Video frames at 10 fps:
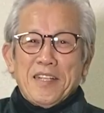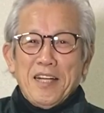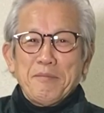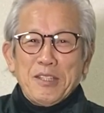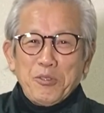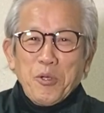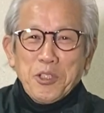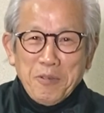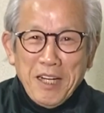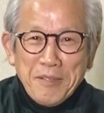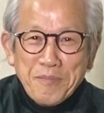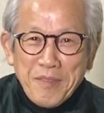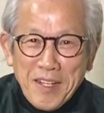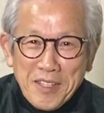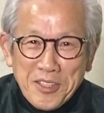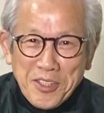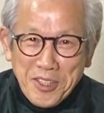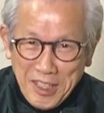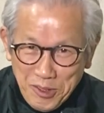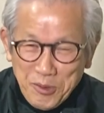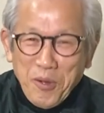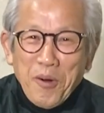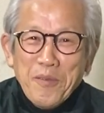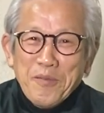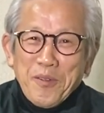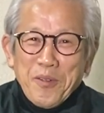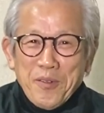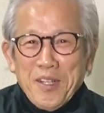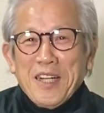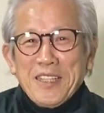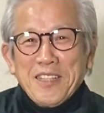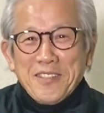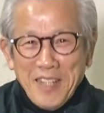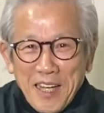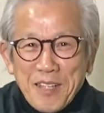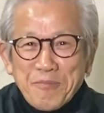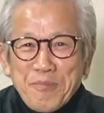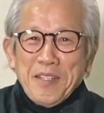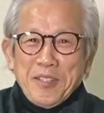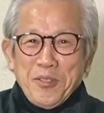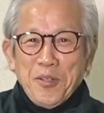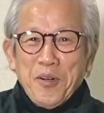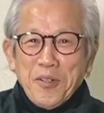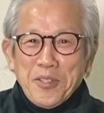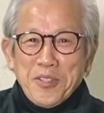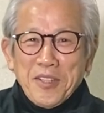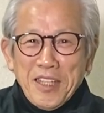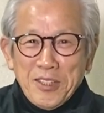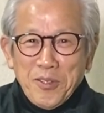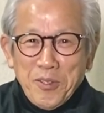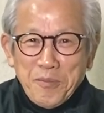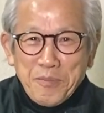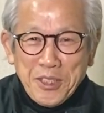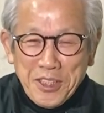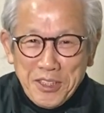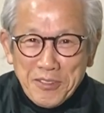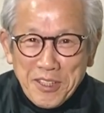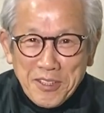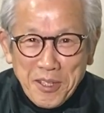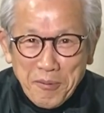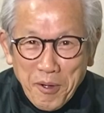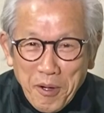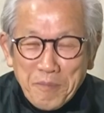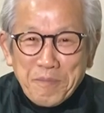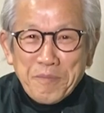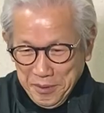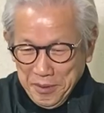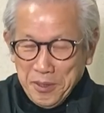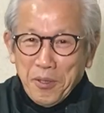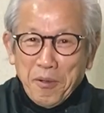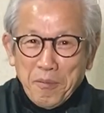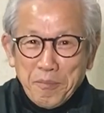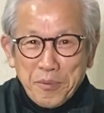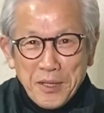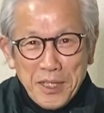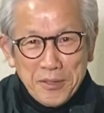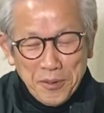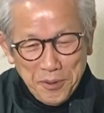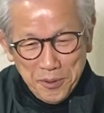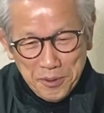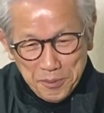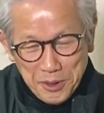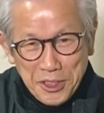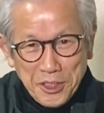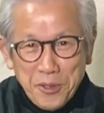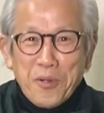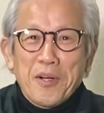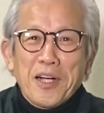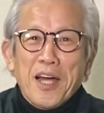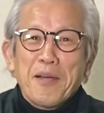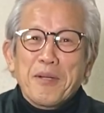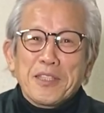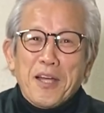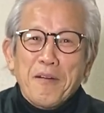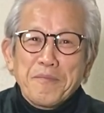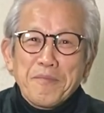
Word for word: 開幕投手は、菅野と小川ですね。その菅野のピッチングですけども、今日プレートの踏む位置を変えました。